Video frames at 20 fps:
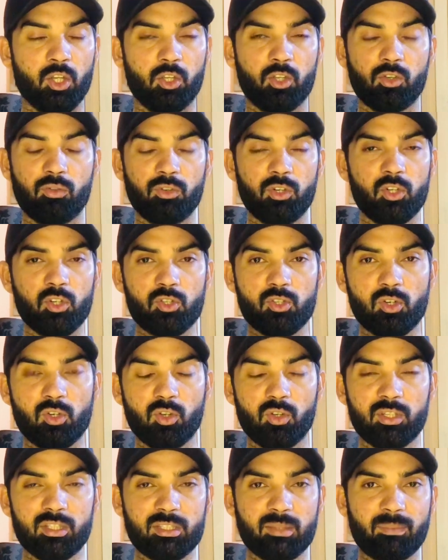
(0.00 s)
तो वीडियो शुरू
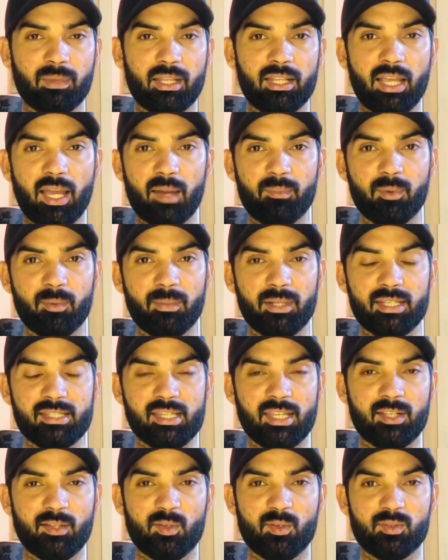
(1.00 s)
होने से पहले आप हमारे
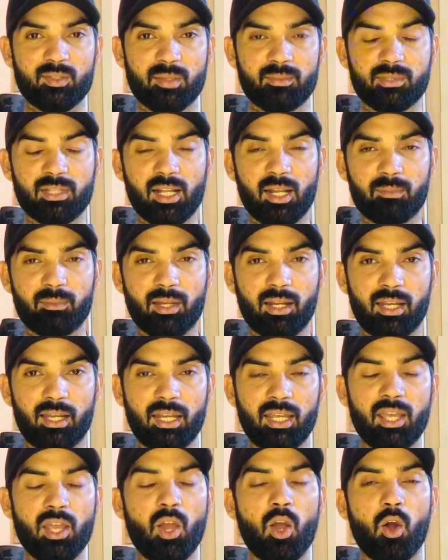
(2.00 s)
चैनल को सब्सक्राइब कर लें